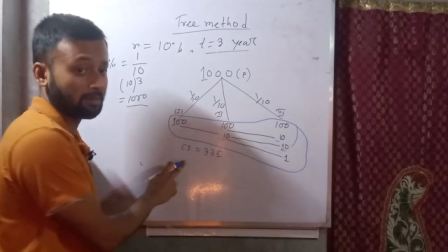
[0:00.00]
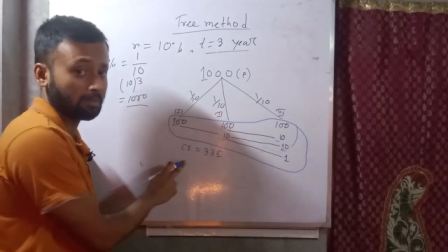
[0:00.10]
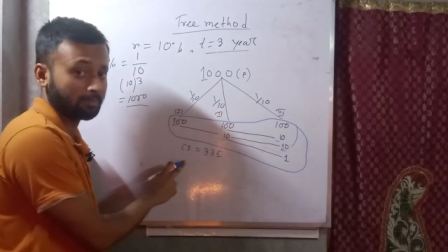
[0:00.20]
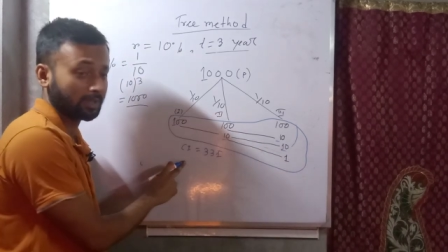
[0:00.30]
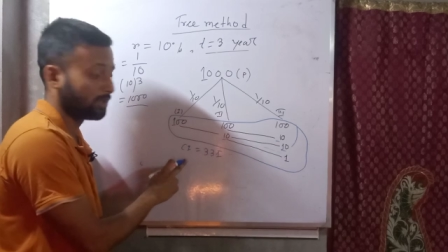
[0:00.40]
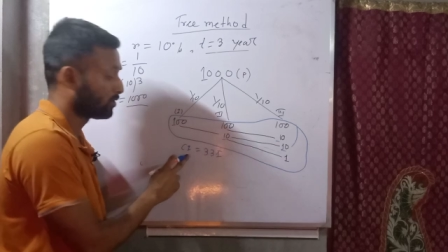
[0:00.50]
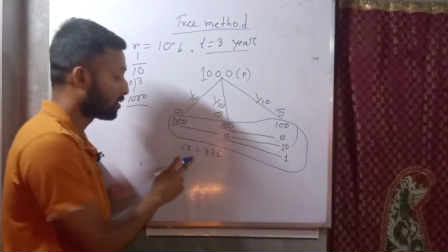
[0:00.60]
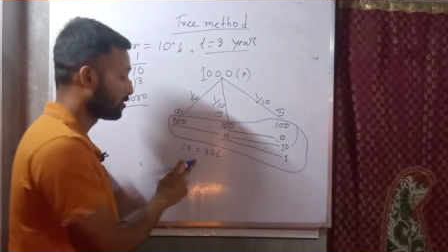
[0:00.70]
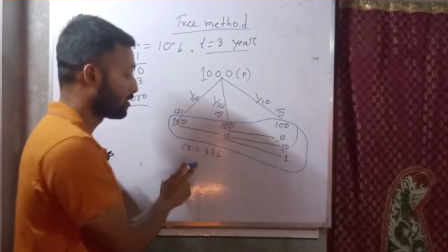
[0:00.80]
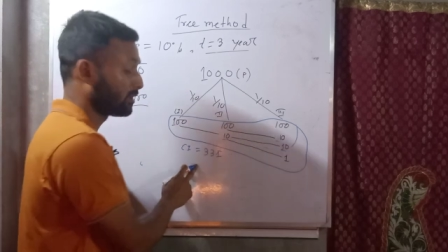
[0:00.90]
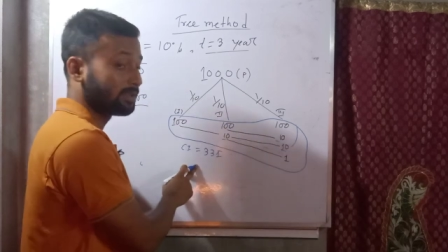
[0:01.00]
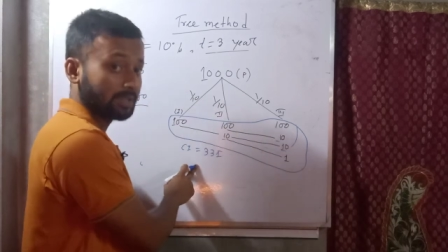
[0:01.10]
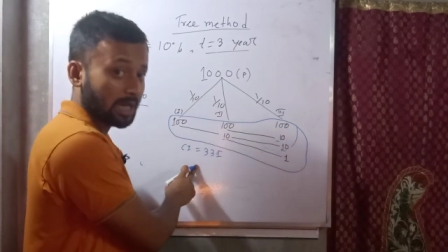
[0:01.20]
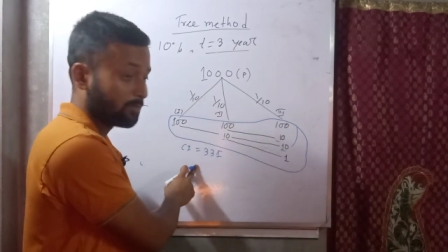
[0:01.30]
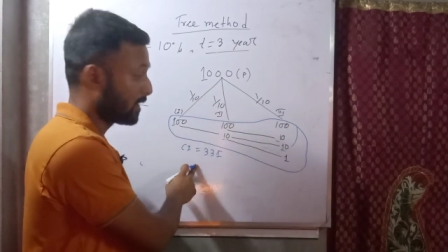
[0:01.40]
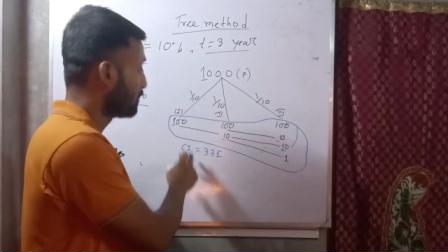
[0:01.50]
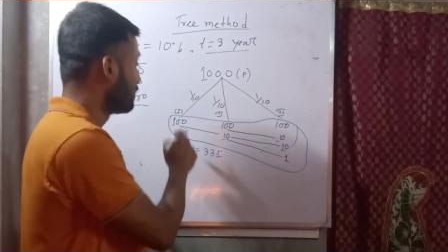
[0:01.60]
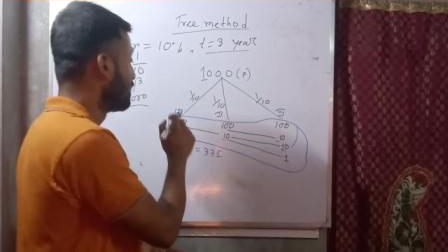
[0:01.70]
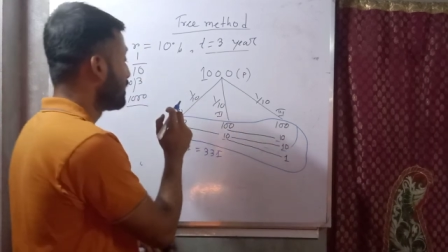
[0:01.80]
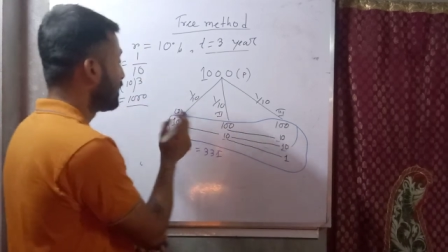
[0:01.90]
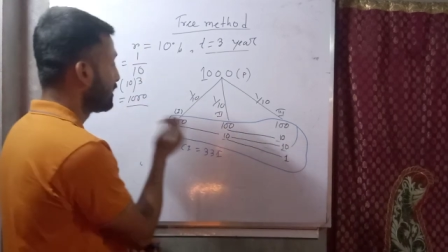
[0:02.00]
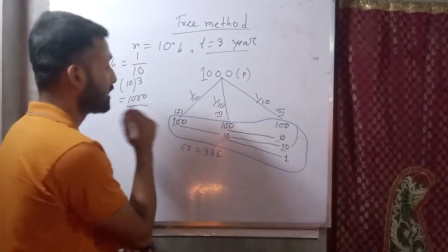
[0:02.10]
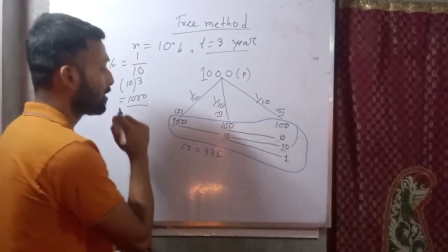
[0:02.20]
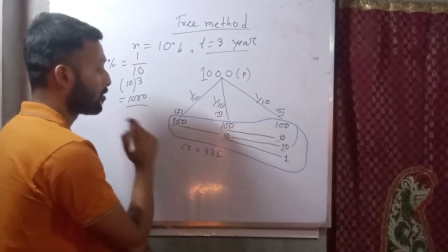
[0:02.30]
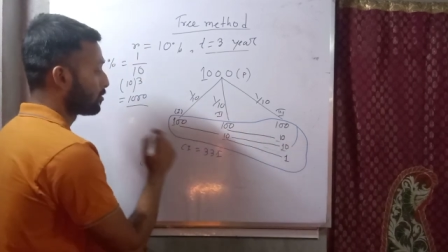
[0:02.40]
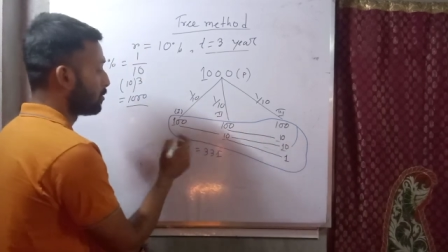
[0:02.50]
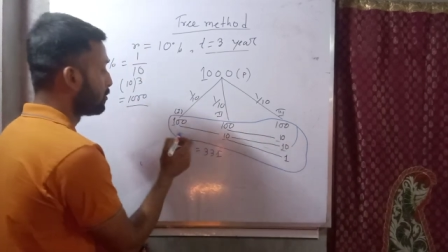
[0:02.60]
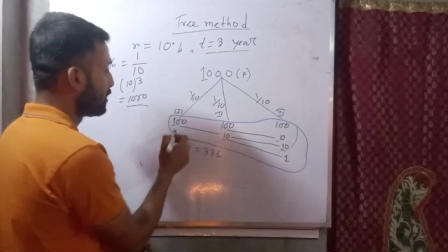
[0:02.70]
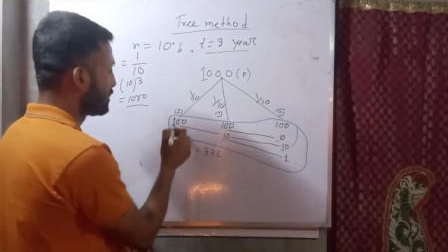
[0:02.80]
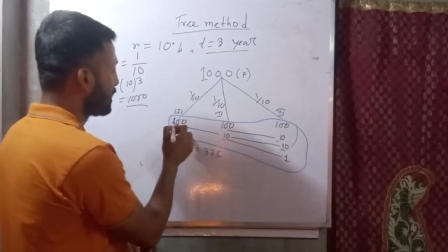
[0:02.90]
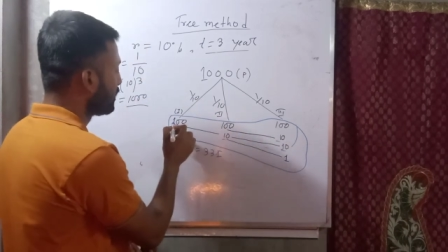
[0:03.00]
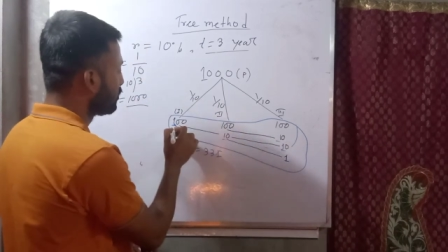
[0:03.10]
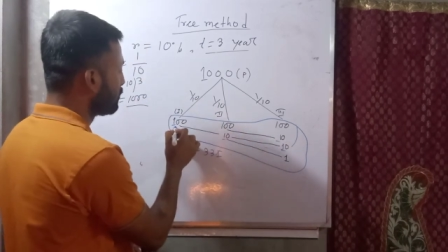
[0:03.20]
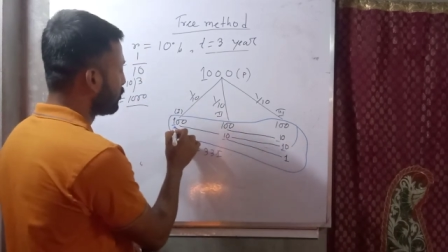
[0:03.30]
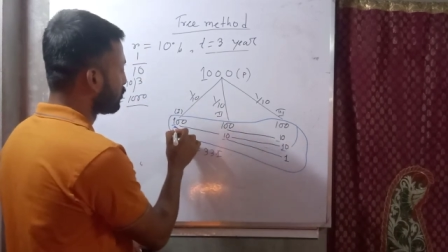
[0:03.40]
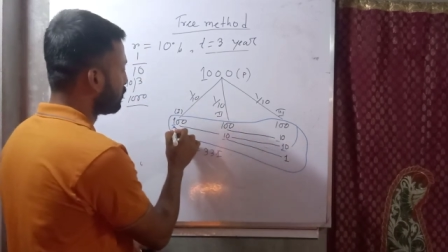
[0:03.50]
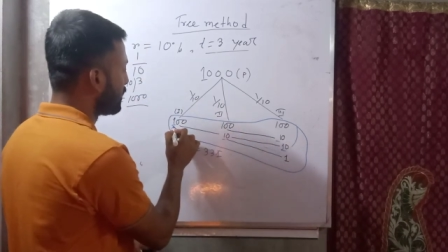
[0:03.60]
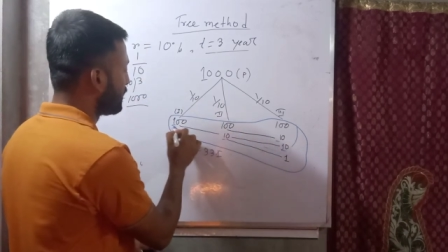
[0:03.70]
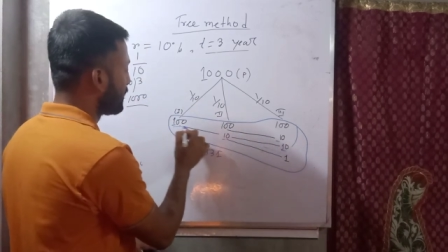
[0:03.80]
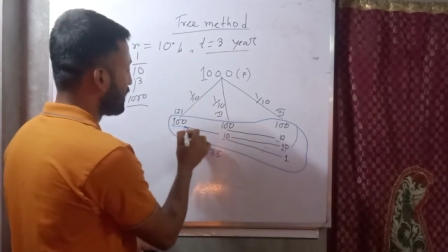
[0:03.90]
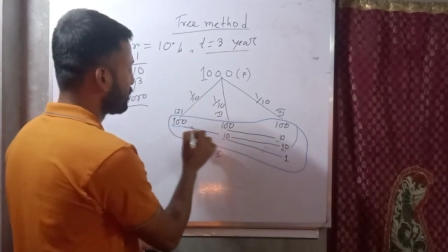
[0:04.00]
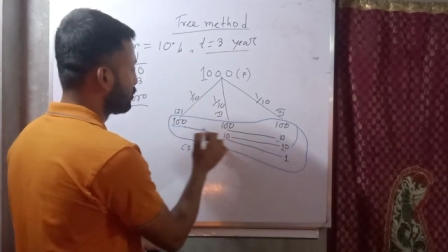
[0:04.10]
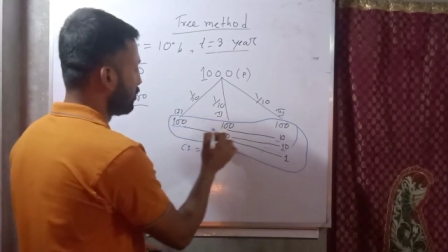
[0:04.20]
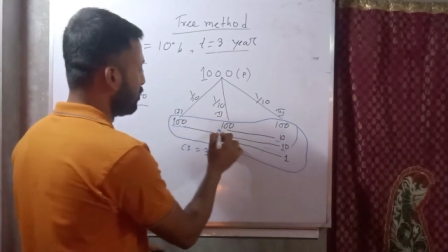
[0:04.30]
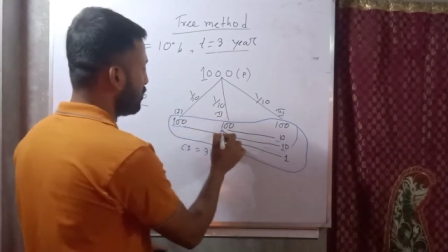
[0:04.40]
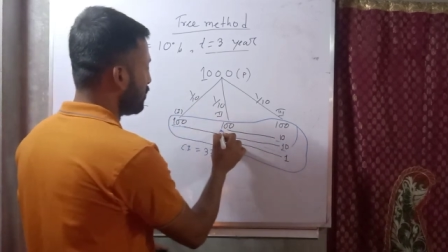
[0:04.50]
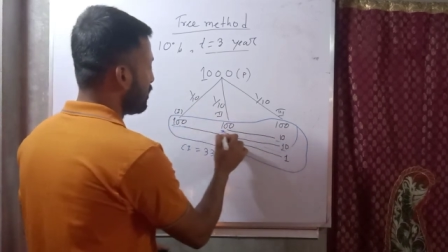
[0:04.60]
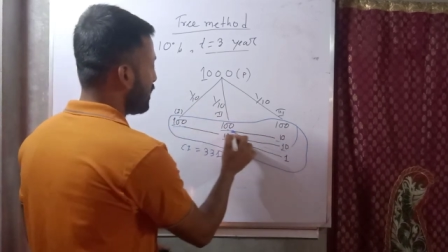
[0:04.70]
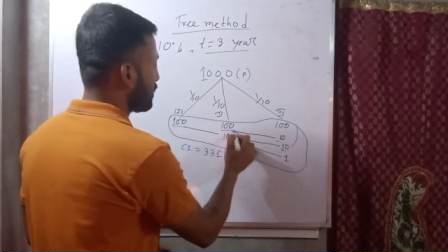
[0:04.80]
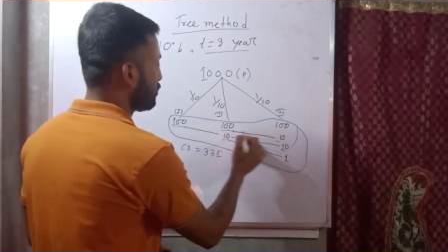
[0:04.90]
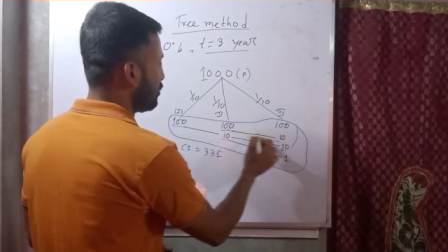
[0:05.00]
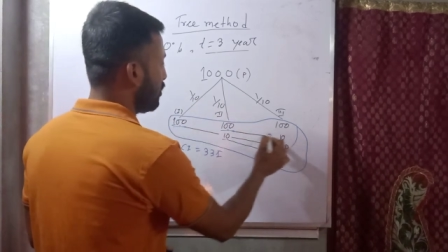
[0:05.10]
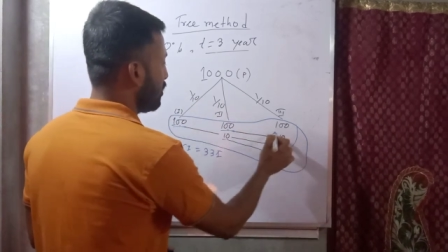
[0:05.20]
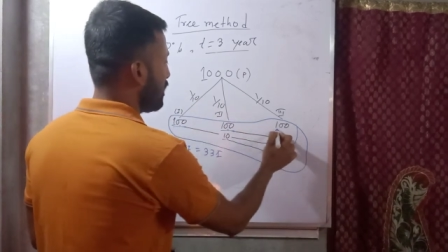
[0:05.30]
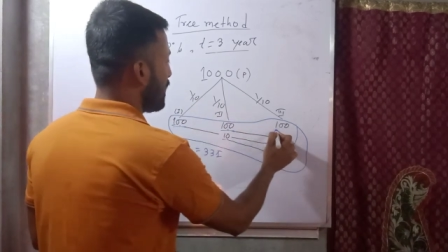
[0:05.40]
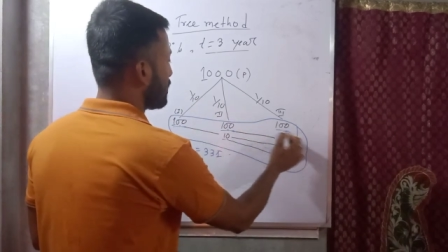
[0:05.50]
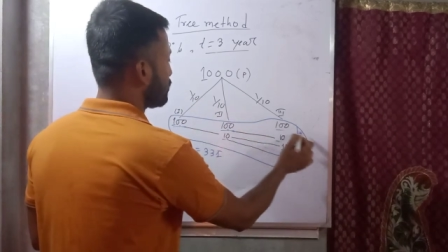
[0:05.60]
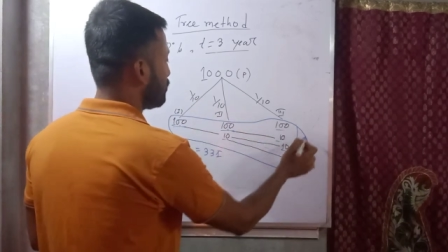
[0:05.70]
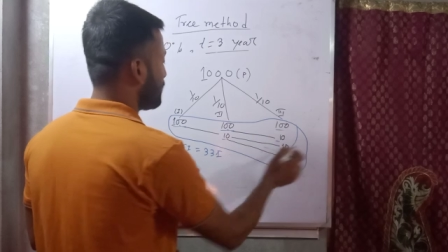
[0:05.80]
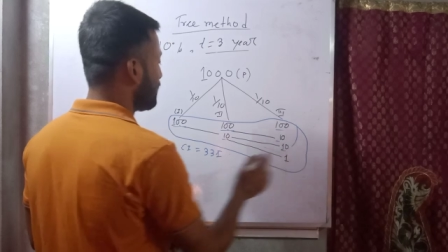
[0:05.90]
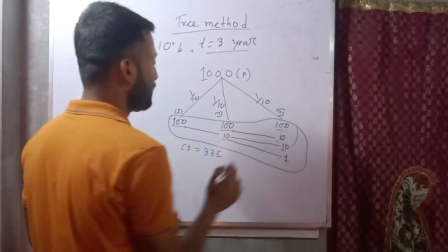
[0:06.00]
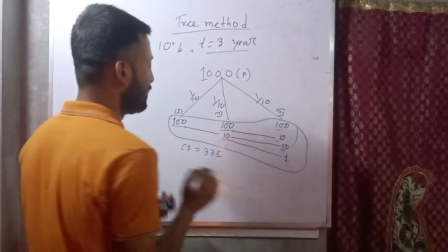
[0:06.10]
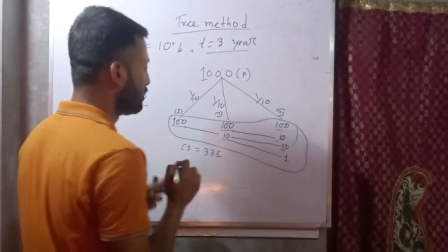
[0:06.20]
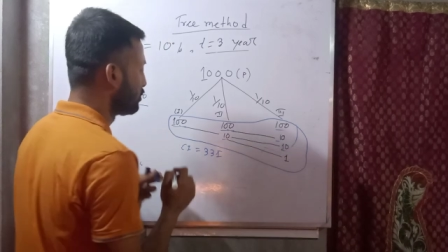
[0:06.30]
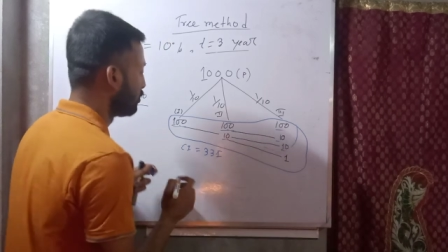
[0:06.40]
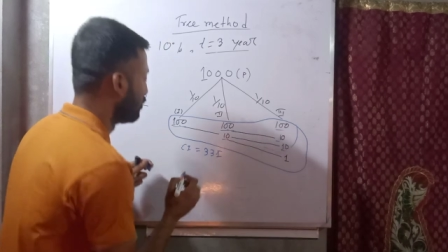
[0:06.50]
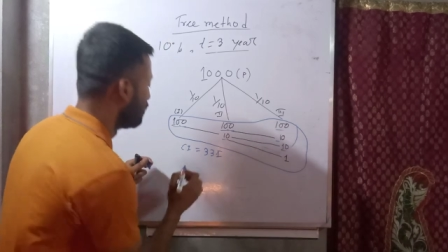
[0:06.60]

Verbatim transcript: পেলাম আমরা তিনশো একত্রিশ সিআই পেলাম এসআই কত হবো এসআই কিন্তু প্রথম লাইনটা একশো একশো একশো মানে তিনশো